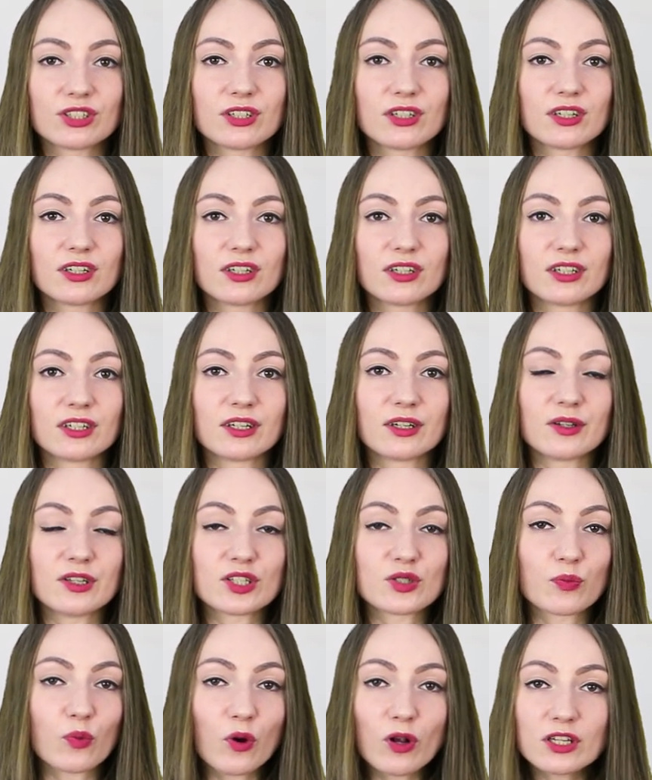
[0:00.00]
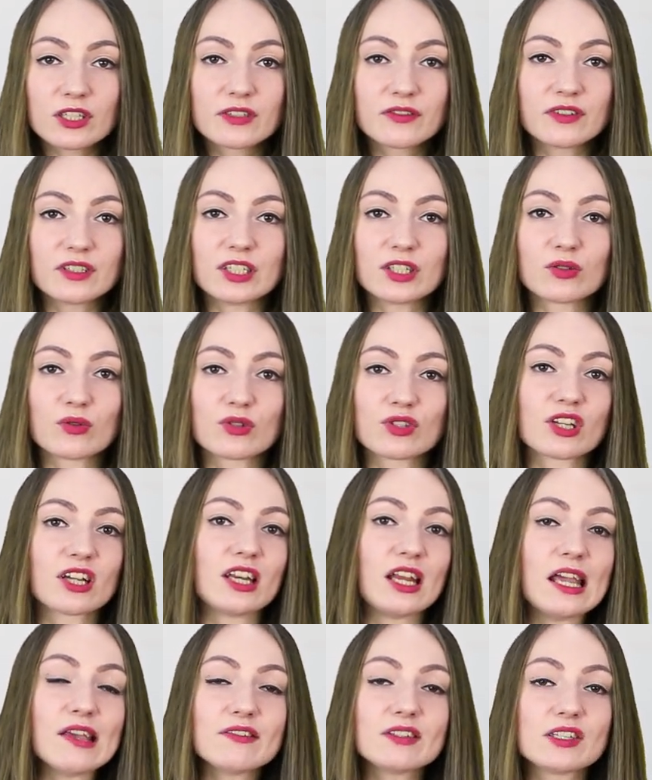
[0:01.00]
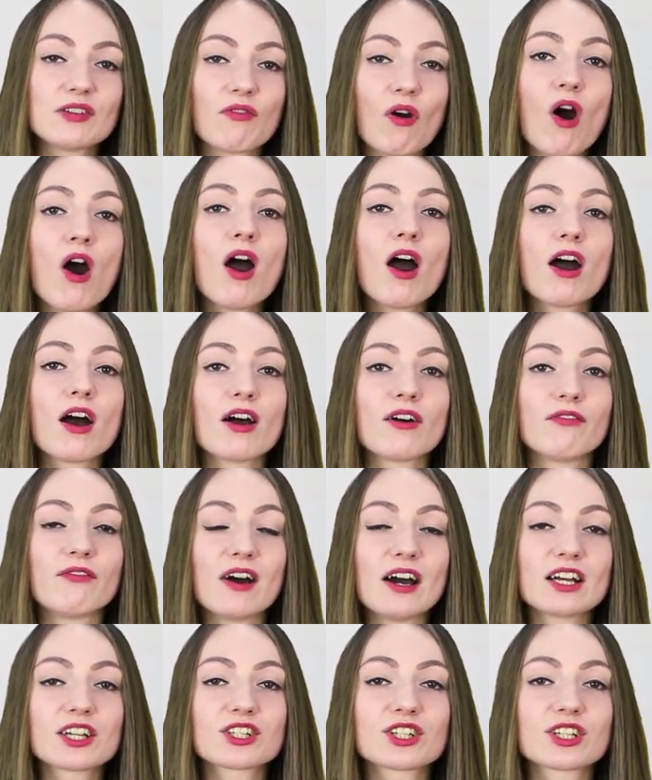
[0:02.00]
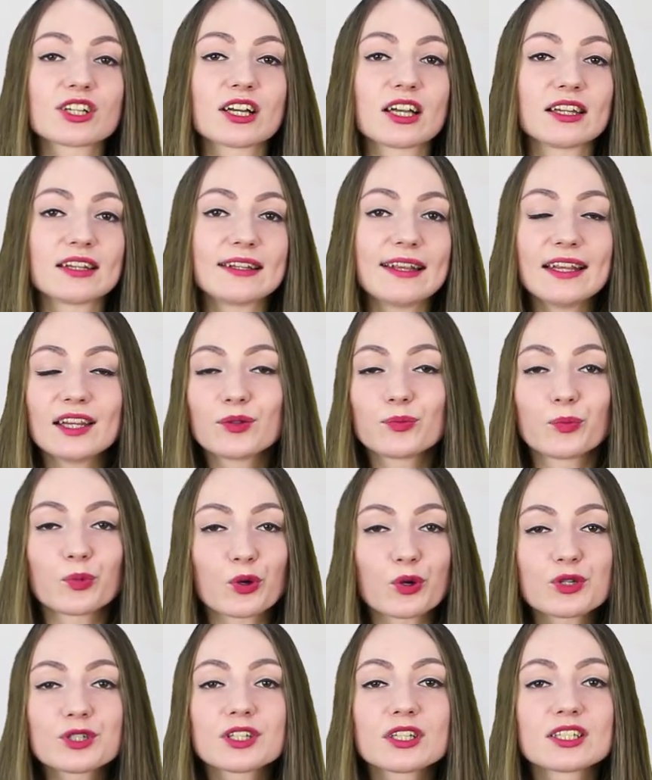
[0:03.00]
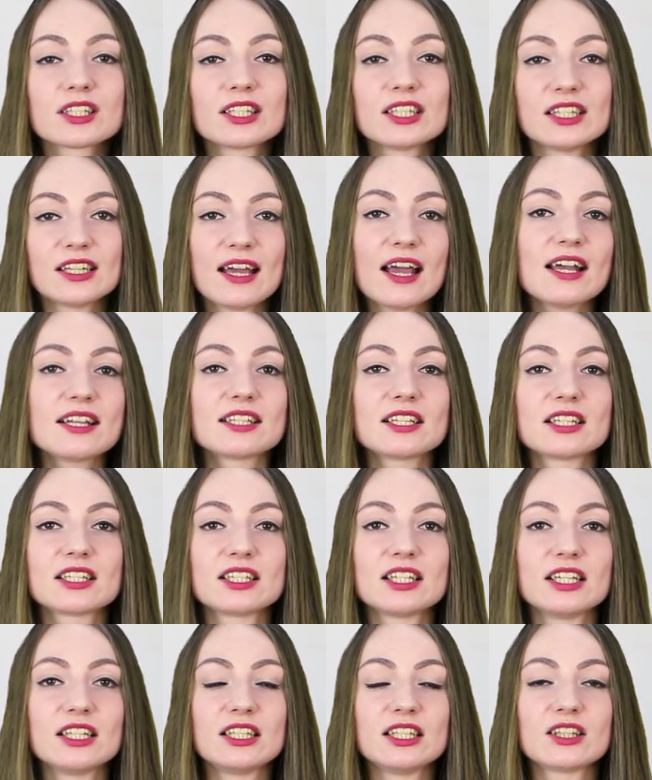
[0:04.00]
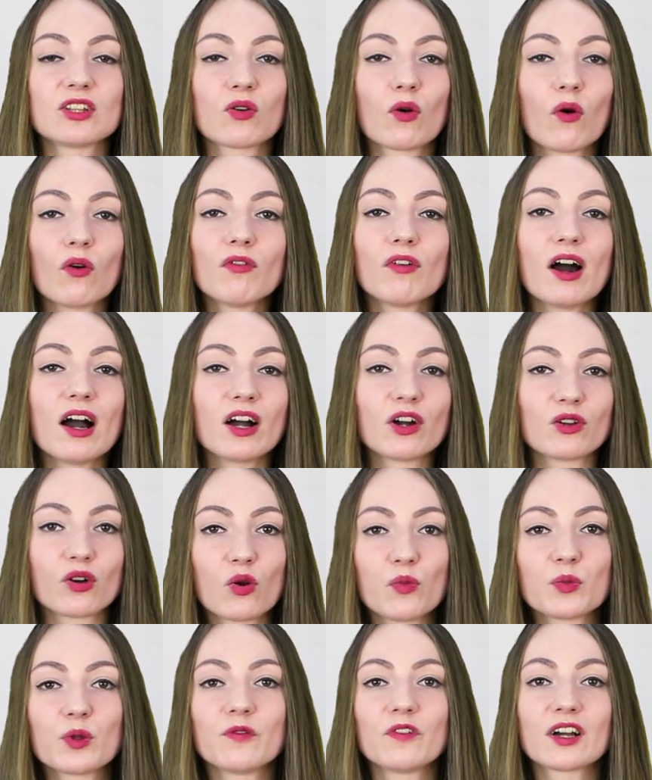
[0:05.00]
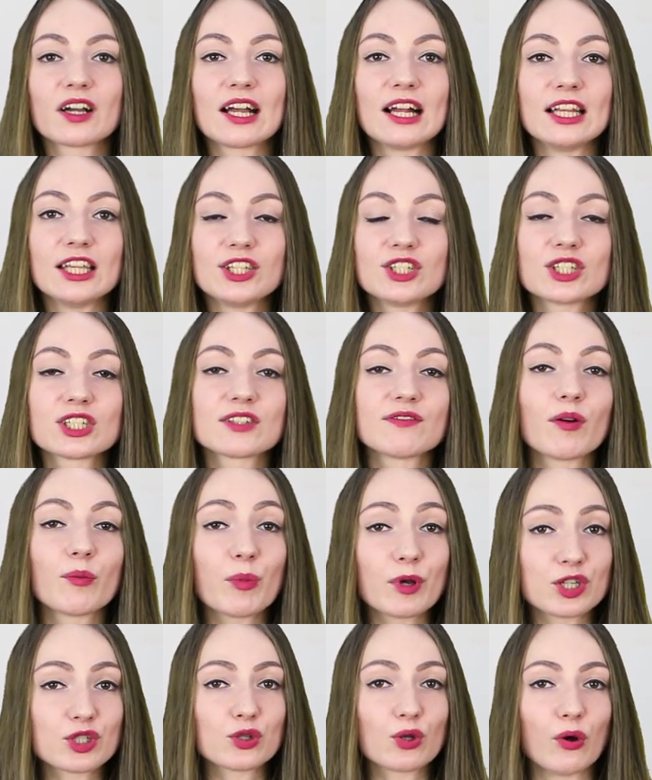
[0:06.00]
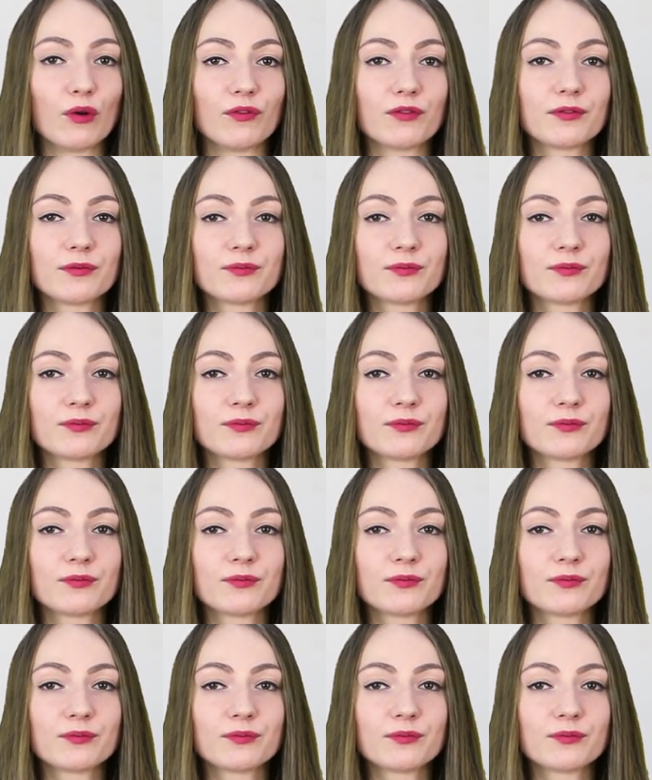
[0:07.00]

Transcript: а, использований, то, скорее всего, ваш контент просто затеряется среди такого огромного количества постов.